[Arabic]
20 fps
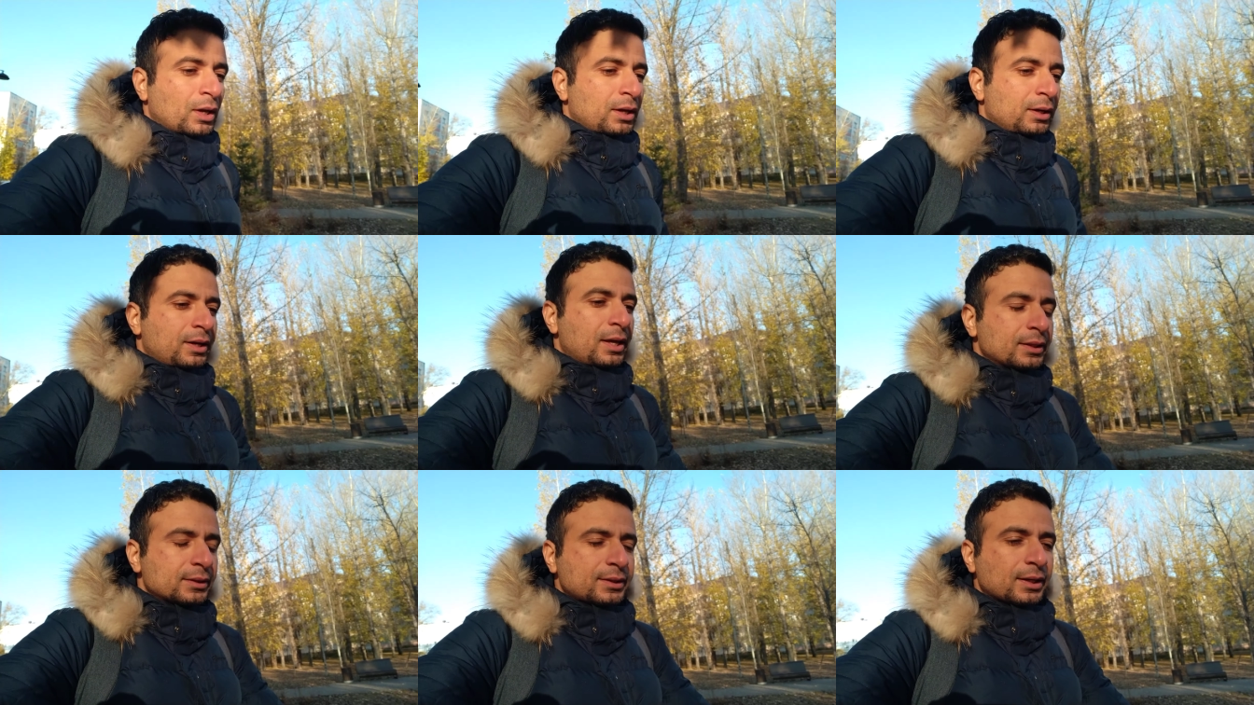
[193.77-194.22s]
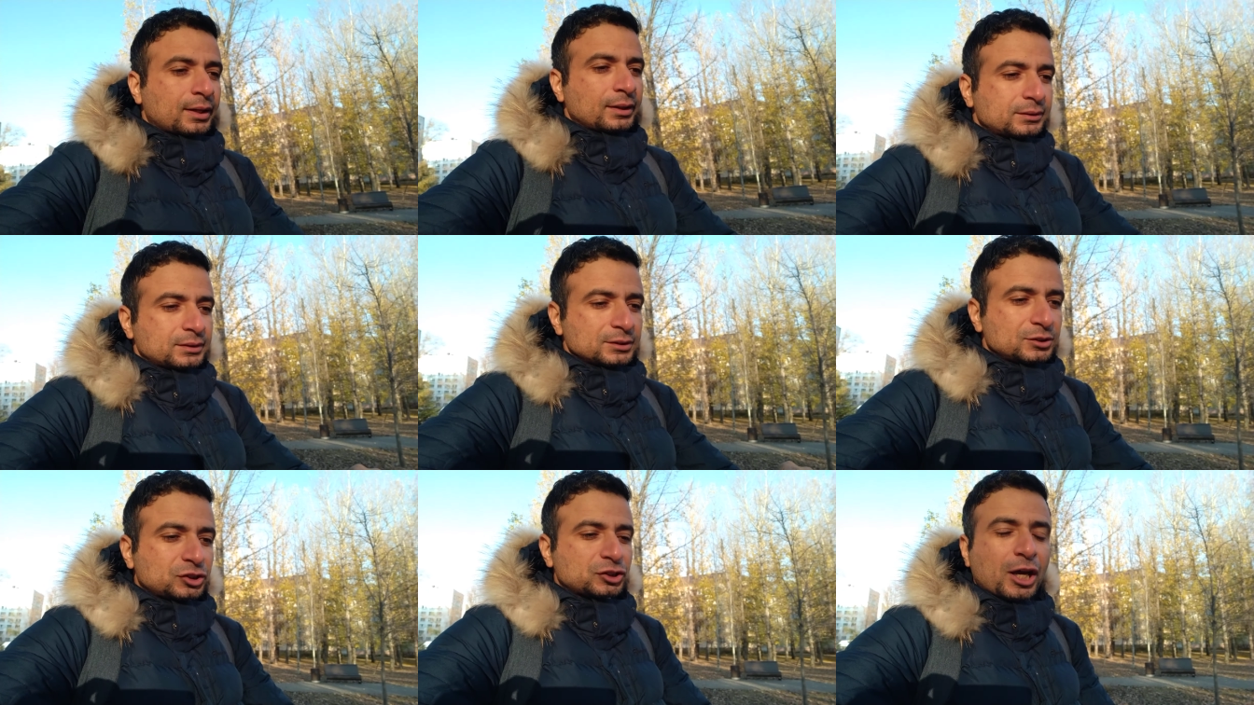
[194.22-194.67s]
ان
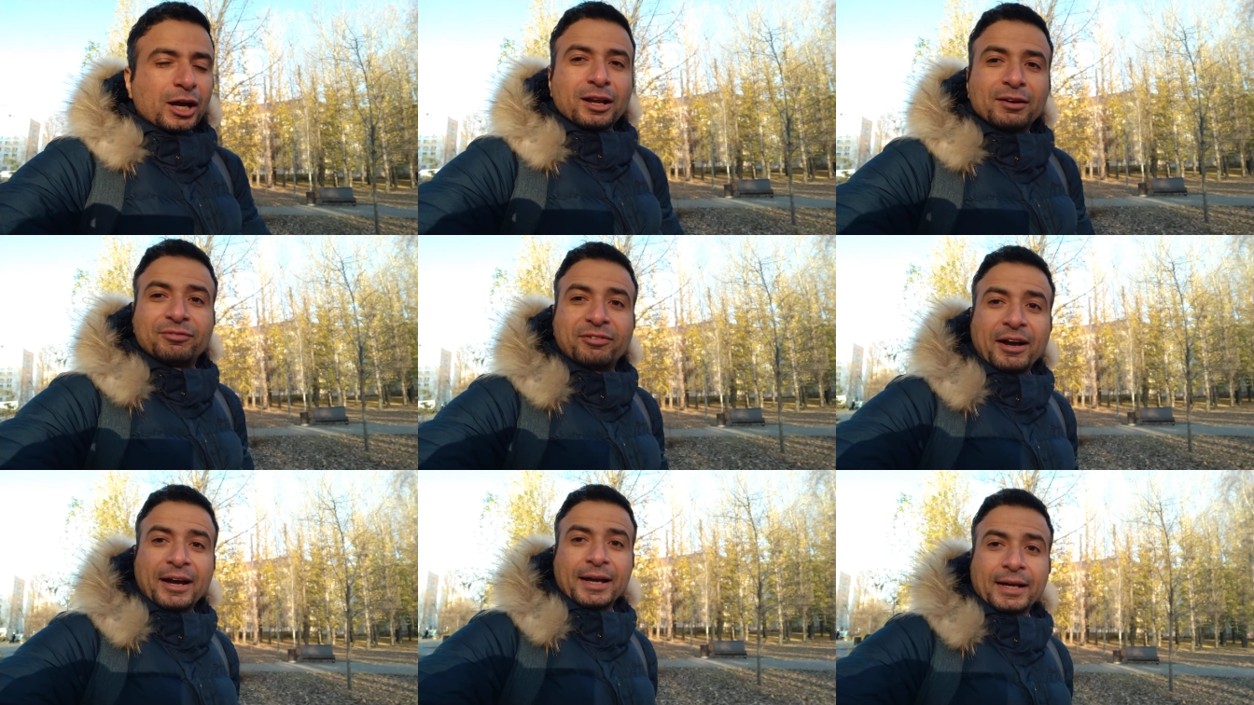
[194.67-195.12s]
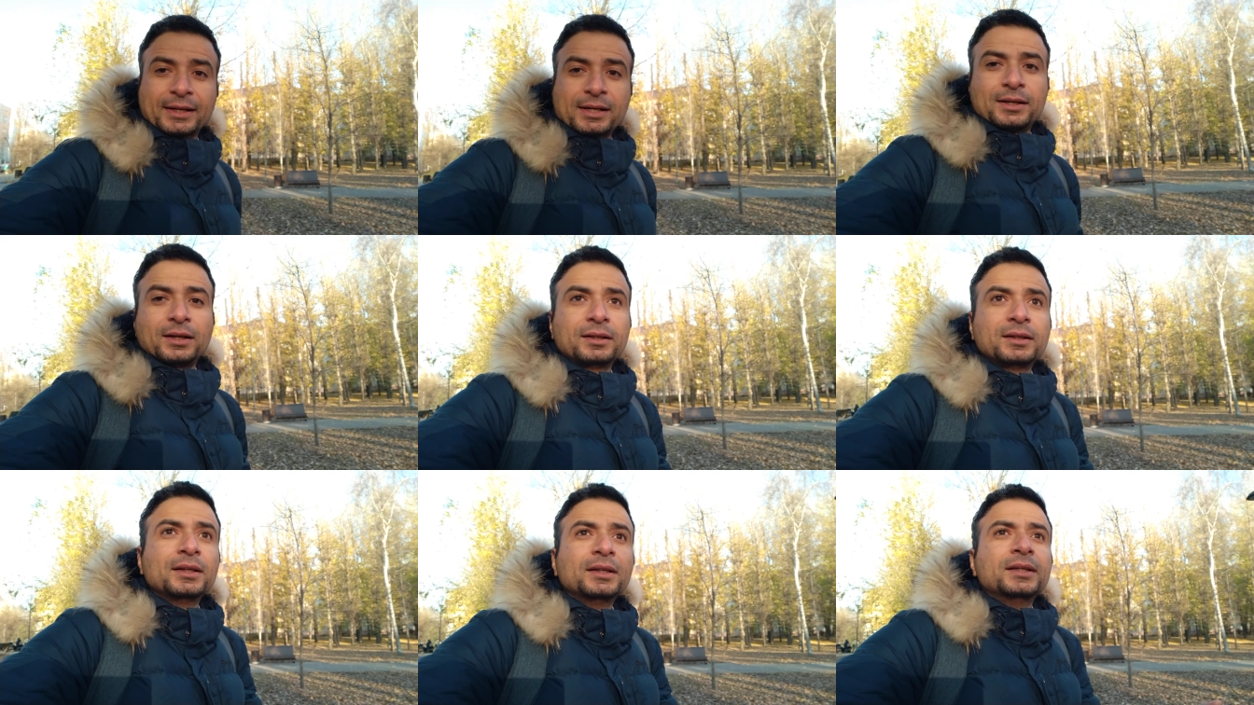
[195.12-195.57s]
انت تشتغل في
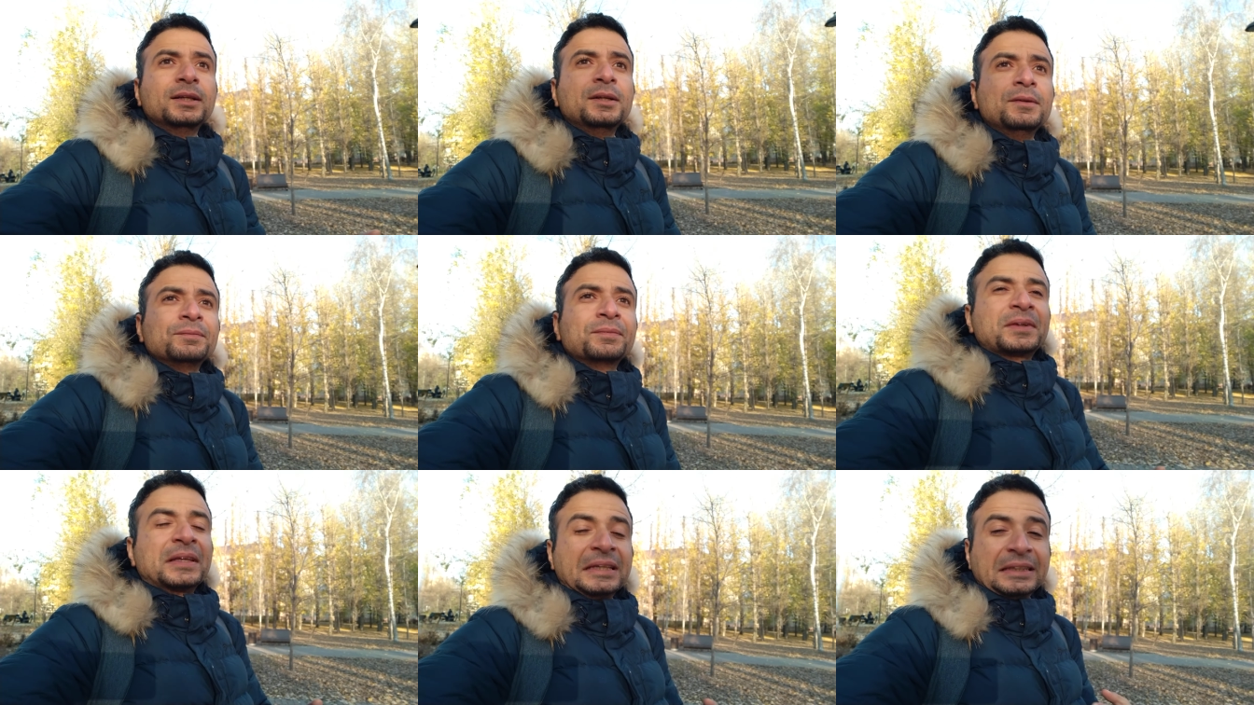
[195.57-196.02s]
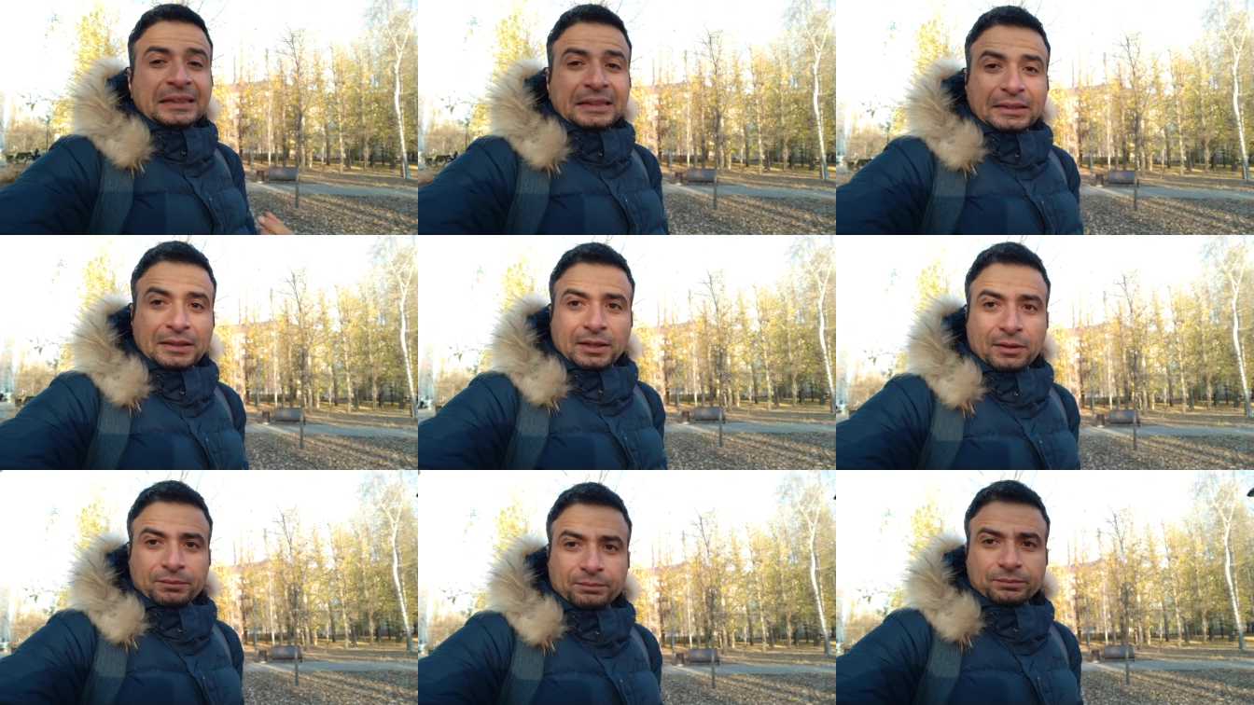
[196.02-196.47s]
حاجه
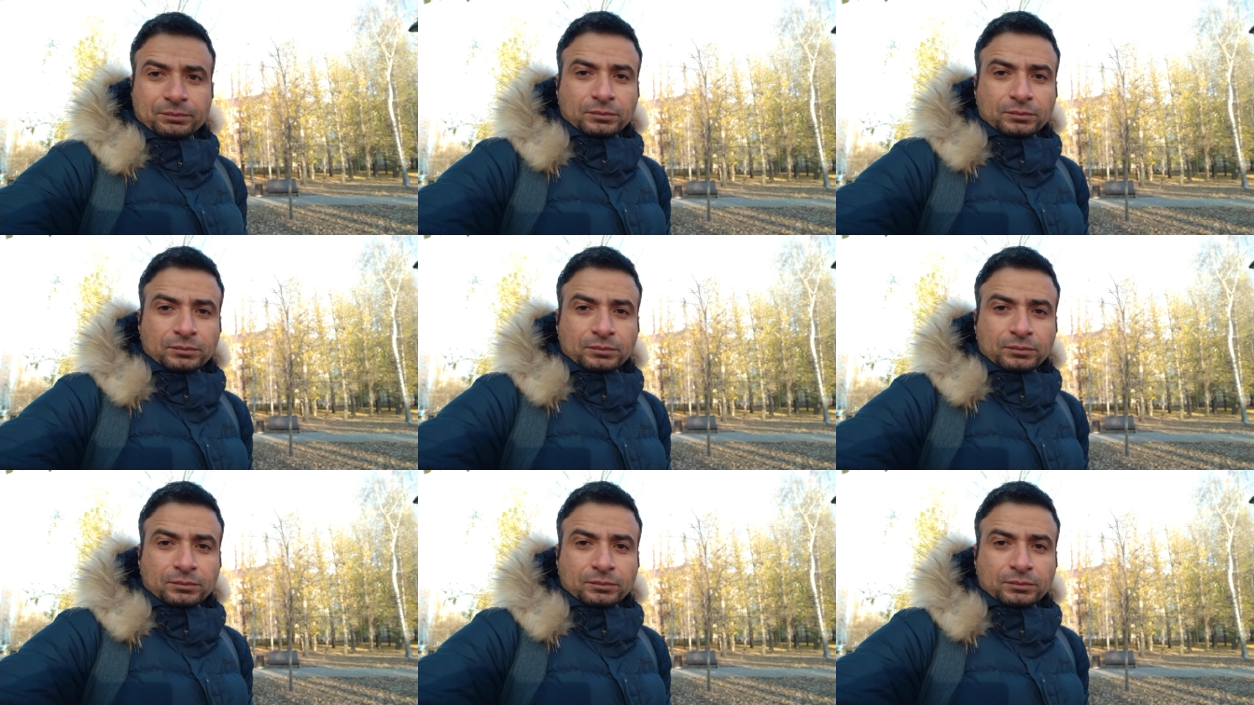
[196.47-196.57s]
جديده